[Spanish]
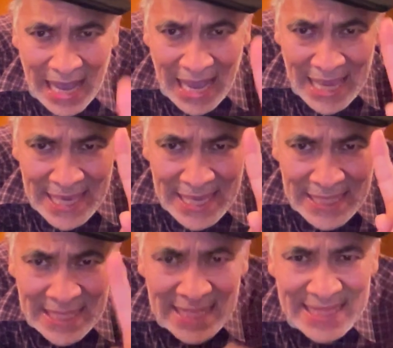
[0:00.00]

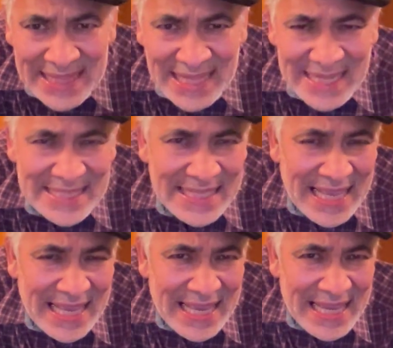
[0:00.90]
Hay tres
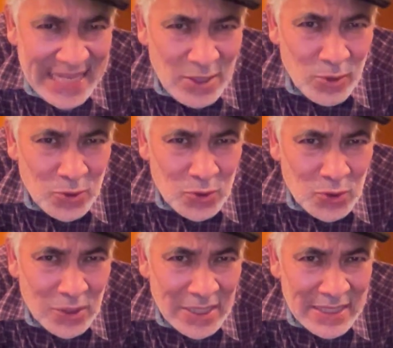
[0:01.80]

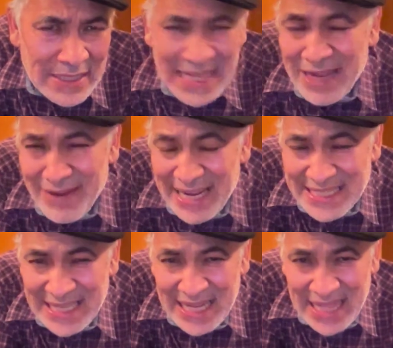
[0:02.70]
heridos de la
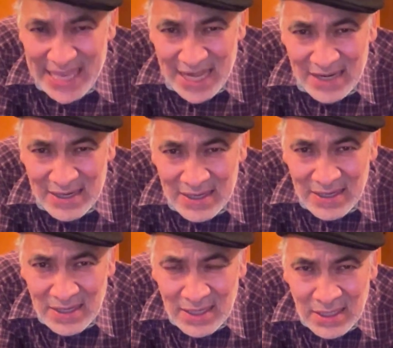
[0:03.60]
balacera de ayer.
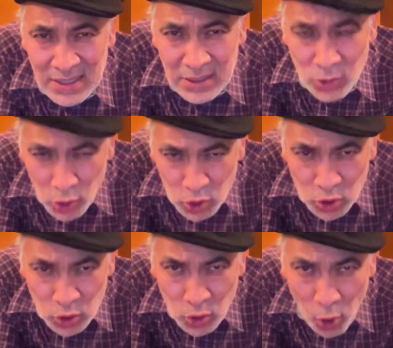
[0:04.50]

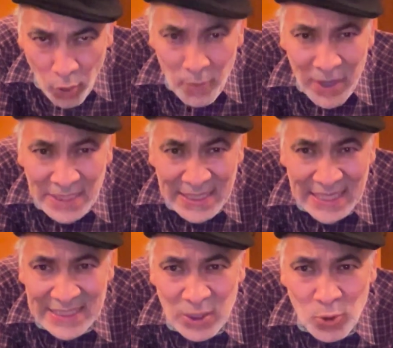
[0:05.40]
Dos hombres
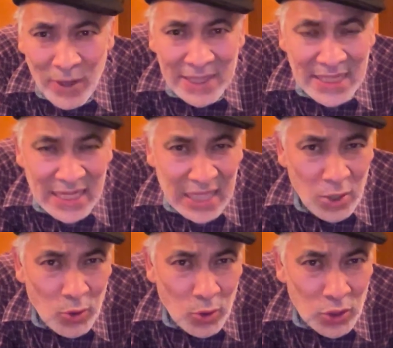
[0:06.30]
que se encuentran
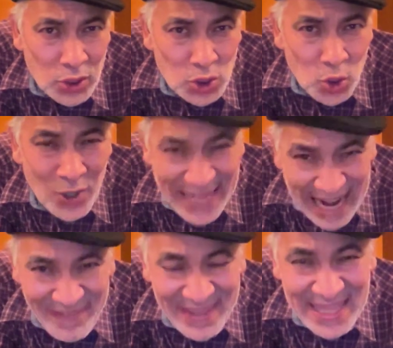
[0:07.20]
en condición
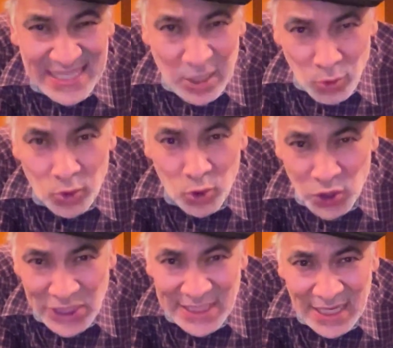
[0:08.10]
grave de salud, nos
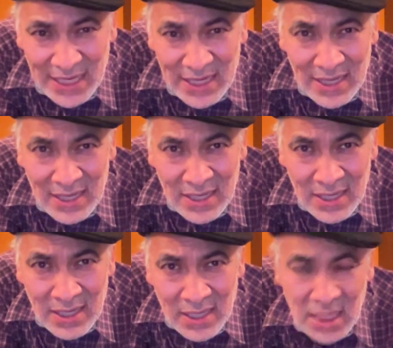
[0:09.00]
dicen,
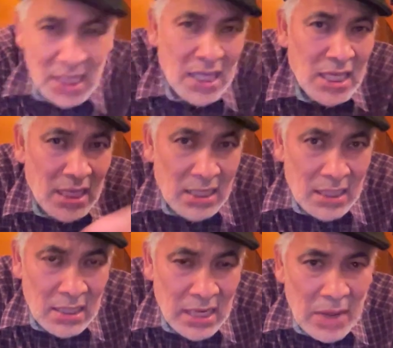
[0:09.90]
y
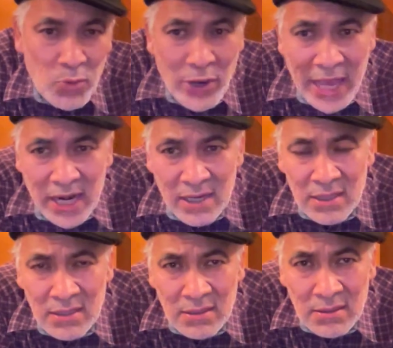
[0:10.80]
la mujer
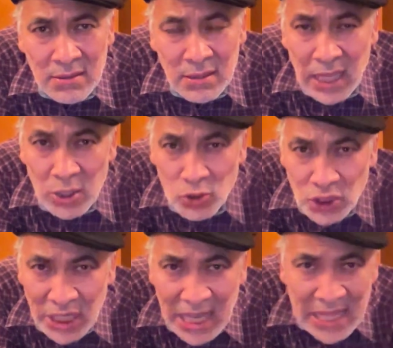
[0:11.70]

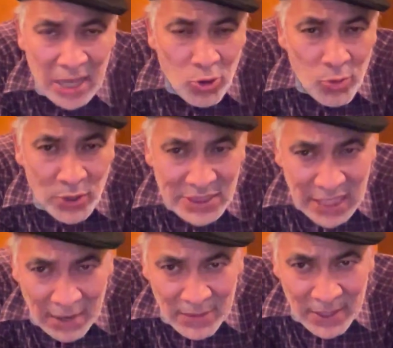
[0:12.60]
diagnosticada como
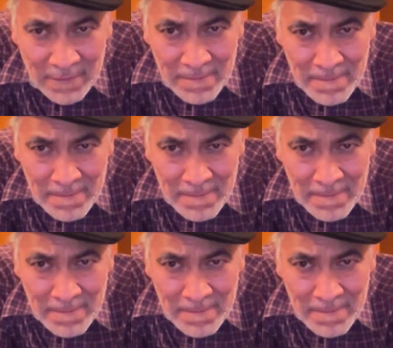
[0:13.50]
estable.